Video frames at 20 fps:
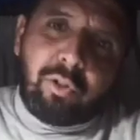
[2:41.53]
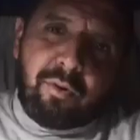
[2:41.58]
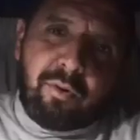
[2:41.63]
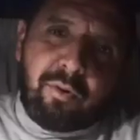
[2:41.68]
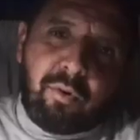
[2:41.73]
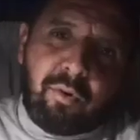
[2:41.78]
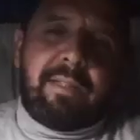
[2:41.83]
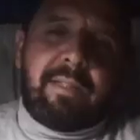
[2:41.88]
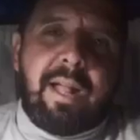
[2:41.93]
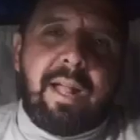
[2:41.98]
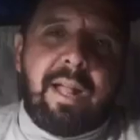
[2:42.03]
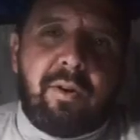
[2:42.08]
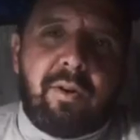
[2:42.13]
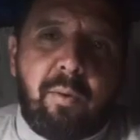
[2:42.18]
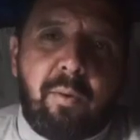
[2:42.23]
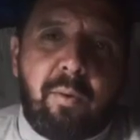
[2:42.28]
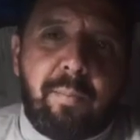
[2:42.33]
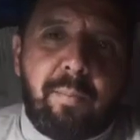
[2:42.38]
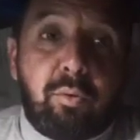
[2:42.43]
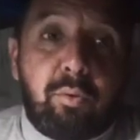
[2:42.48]
l'Eterno,
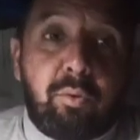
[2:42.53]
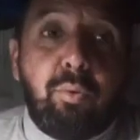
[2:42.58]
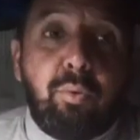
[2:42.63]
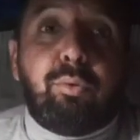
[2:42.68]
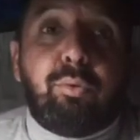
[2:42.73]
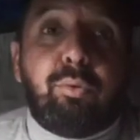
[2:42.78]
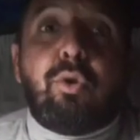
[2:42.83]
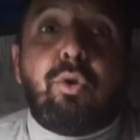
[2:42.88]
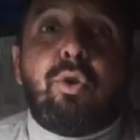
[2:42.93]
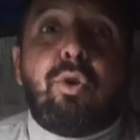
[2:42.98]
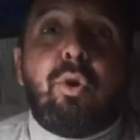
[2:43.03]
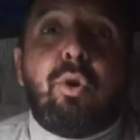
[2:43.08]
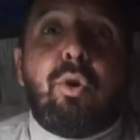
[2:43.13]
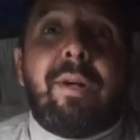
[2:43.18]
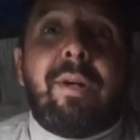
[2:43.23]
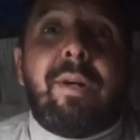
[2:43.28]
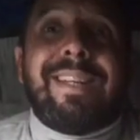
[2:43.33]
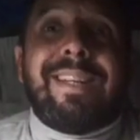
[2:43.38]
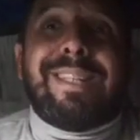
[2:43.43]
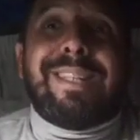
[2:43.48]
perché tutto ciò che
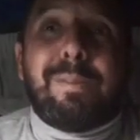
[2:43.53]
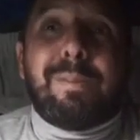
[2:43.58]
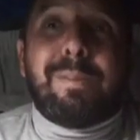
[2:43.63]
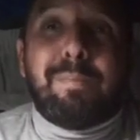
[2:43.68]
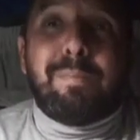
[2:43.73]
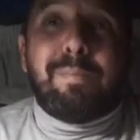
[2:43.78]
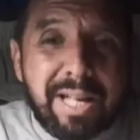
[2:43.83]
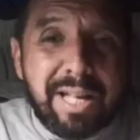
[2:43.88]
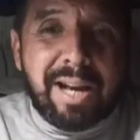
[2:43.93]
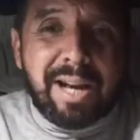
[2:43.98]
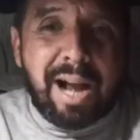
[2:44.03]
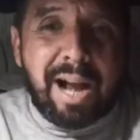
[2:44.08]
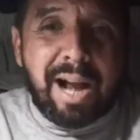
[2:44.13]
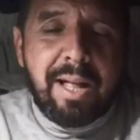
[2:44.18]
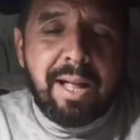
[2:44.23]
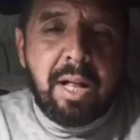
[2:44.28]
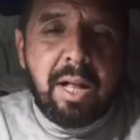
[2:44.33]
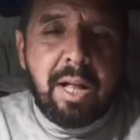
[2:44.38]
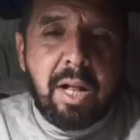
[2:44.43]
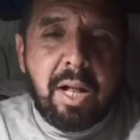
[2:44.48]
respira
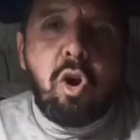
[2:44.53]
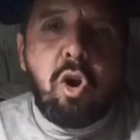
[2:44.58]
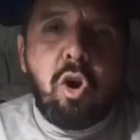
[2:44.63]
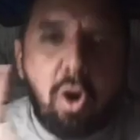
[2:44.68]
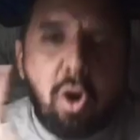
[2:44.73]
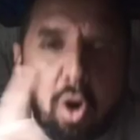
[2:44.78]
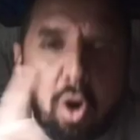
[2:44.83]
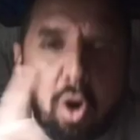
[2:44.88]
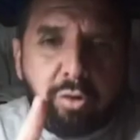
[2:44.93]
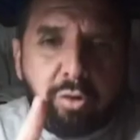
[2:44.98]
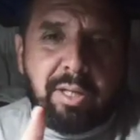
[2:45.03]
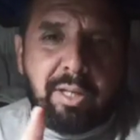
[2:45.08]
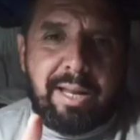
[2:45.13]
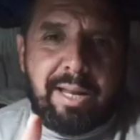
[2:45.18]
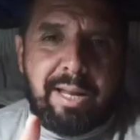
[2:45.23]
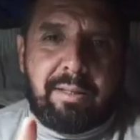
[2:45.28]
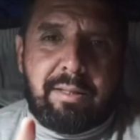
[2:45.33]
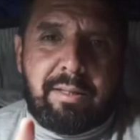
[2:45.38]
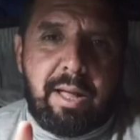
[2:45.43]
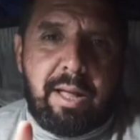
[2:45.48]
lodi
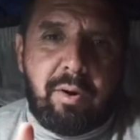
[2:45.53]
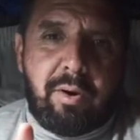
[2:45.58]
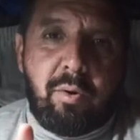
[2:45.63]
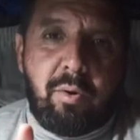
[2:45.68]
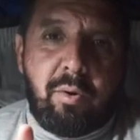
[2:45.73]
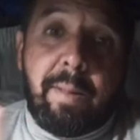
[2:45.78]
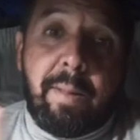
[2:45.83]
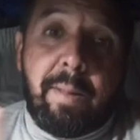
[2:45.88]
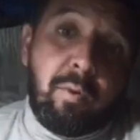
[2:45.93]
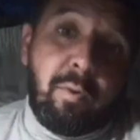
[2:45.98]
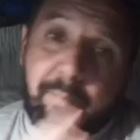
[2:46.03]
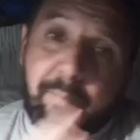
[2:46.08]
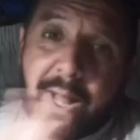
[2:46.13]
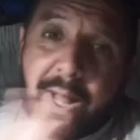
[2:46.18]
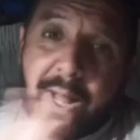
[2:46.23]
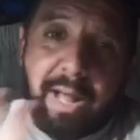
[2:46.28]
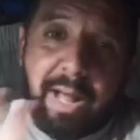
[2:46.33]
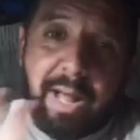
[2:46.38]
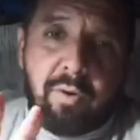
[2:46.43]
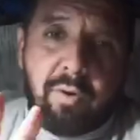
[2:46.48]
l'Eterno, ma non
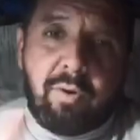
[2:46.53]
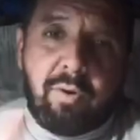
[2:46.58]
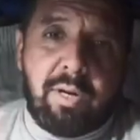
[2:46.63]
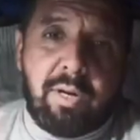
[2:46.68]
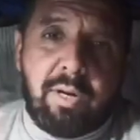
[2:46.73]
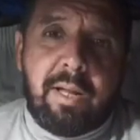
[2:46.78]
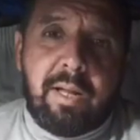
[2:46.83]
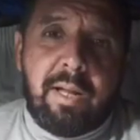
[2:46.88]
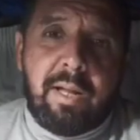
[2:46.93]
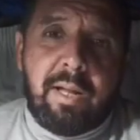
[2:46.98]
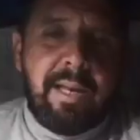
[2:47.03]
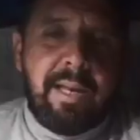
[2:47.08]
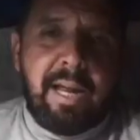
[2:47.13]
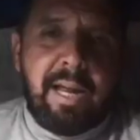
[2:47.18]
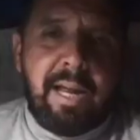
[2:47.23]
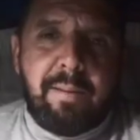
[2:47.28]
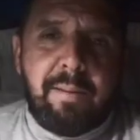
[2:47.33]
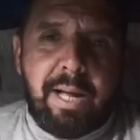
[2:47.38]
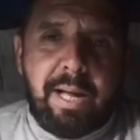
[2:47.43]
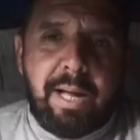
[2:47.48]
parlano gli, gli
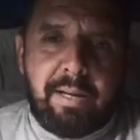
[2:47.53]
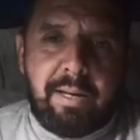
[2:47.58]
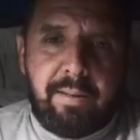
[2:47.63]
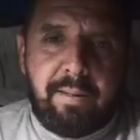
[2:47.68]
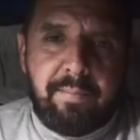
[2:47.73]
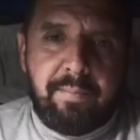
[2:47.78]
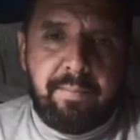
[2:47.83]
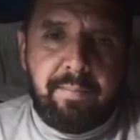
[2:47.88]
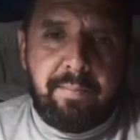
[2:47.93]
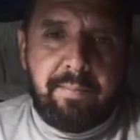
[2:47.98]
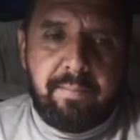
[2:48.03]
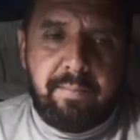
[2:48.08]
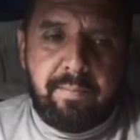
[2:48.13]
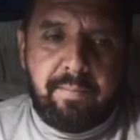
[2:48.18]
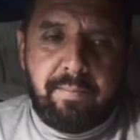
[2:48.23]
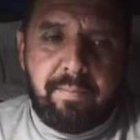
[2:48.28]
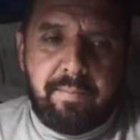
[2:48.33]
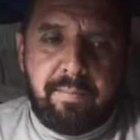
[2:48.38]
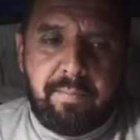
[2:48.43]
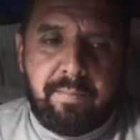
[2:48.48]
animali
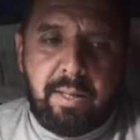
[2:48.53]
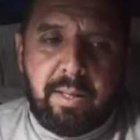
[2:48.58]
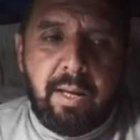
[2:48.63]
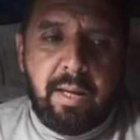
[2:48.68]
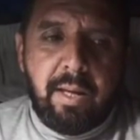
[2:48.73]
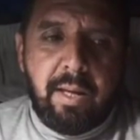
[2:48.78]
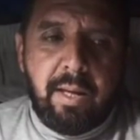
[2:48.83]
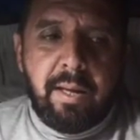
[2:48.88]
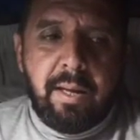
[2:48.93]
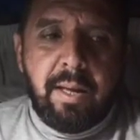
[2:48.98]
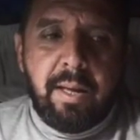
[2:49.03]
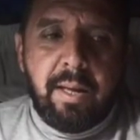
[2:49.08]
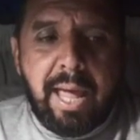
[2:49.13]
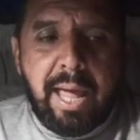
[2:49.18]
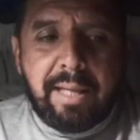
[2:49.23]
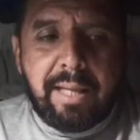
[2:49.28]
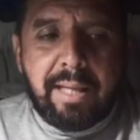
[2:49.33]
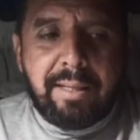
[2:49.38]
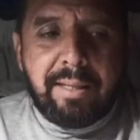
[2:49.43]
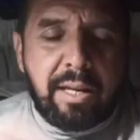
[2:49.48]

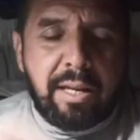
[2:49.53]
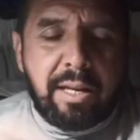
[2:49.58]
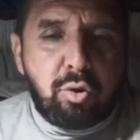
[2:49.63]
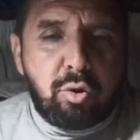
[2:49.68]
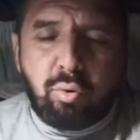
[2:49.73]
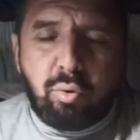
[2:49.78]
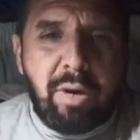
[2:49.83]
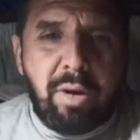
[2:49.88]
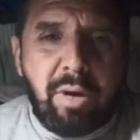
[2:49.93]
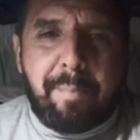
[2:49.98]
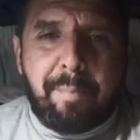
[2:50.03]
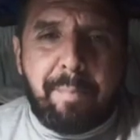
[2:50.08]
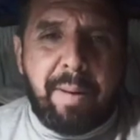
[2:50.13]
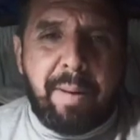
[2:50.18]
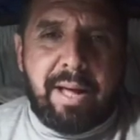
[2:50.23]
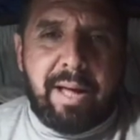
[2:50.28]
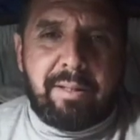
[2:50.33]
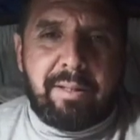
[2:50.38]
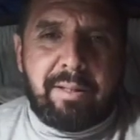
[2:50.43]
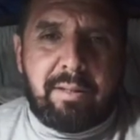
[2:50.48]
e da nessuna
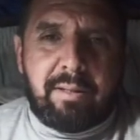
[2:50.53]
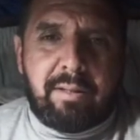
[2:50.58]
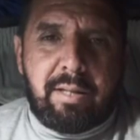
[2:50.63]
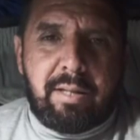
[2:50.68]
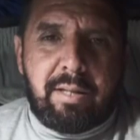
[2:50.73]
parte,